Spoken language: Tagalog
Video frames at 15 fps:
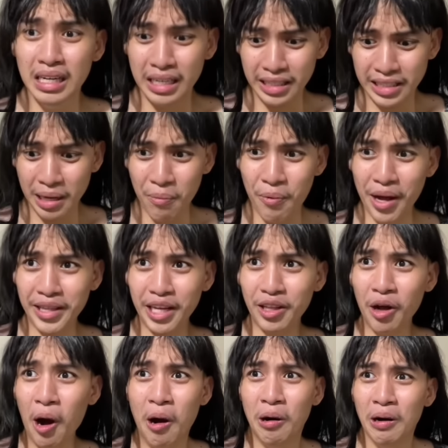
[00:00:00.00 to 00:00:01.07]
Hindi pwede
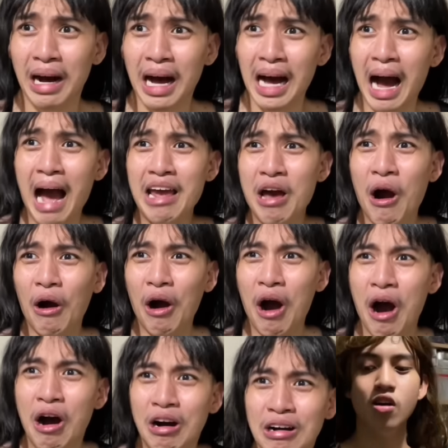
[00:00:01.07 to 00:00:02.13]
to! Ayoko!
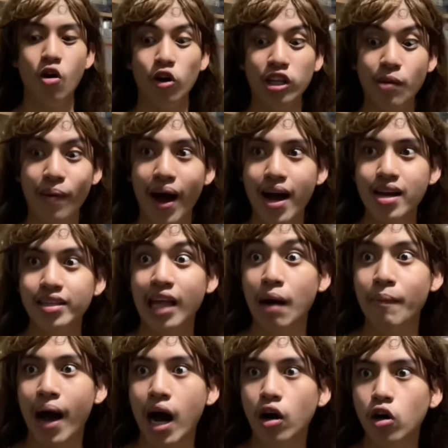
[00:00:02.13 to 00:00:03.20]
O di ba?
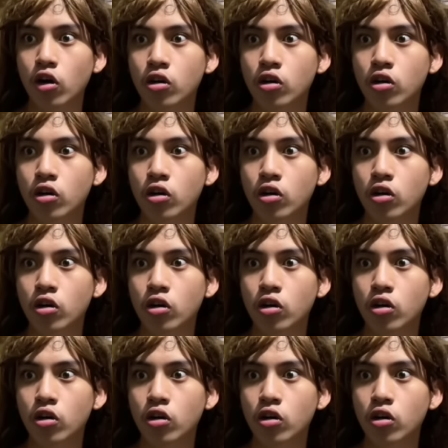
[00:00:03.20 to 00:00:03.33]
Tama ako?